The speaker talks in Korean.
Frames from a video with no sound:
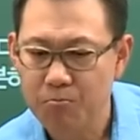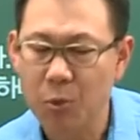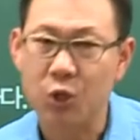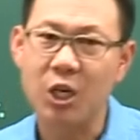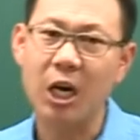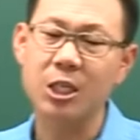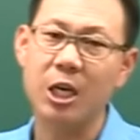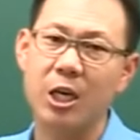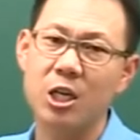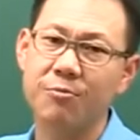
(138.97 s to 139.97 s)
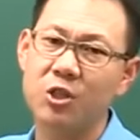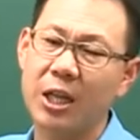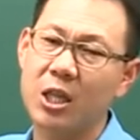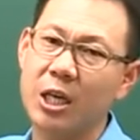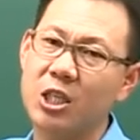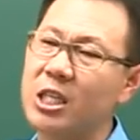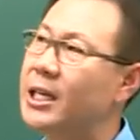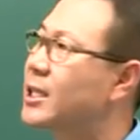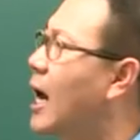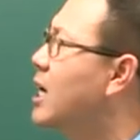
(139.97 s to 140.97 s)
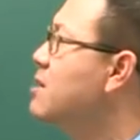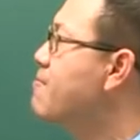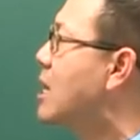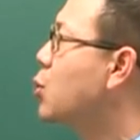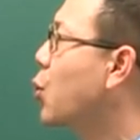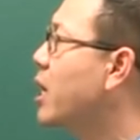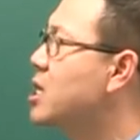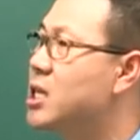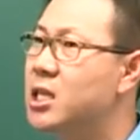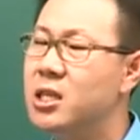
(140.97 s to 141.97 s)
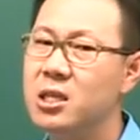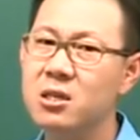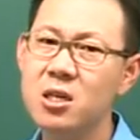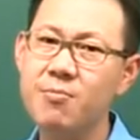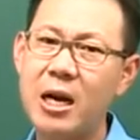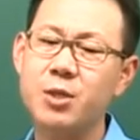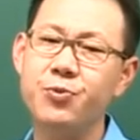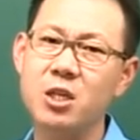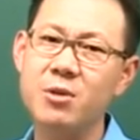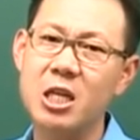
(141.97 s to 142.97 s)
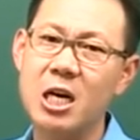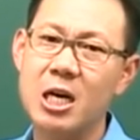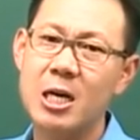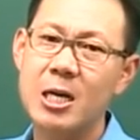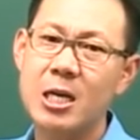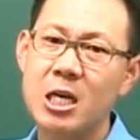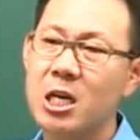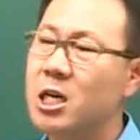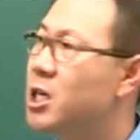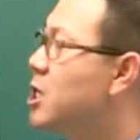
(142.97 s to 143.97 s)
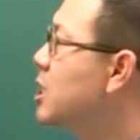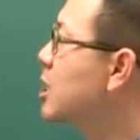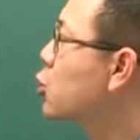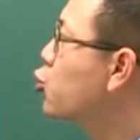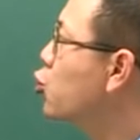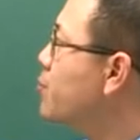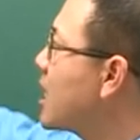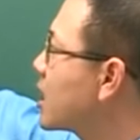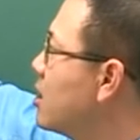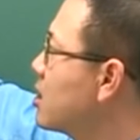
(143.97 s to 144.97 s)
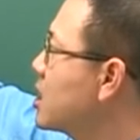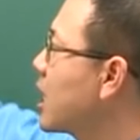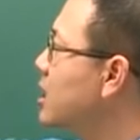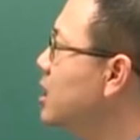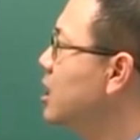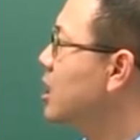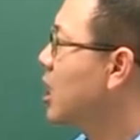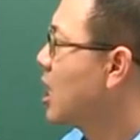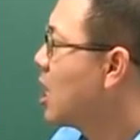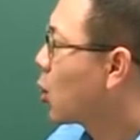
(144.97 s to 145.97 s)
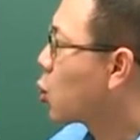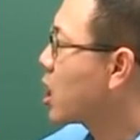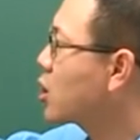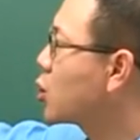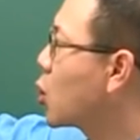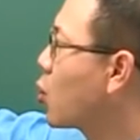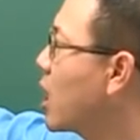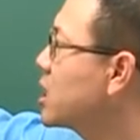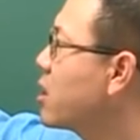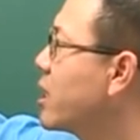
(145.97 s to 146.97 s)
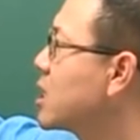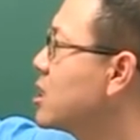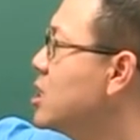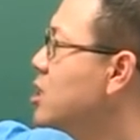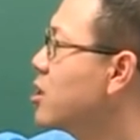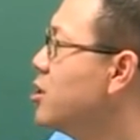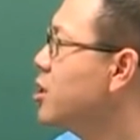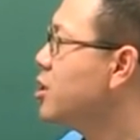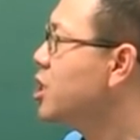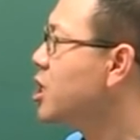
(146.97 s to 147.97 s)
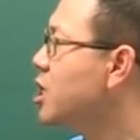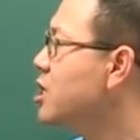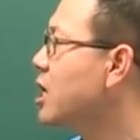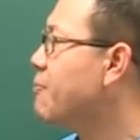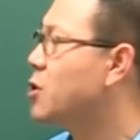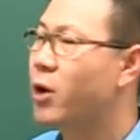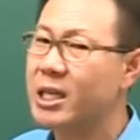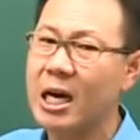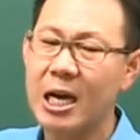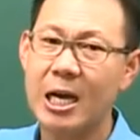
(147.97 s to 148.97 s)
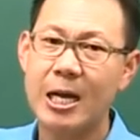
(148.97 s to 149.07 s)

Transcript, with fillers: 뭐 제가 이제 여러분들한테 지난 4년 반 동안 늘 말씀드립니다. 어, 구급이나 경찰은 고등학교 교과서 과정을 철저히 지키는 게 필요하다.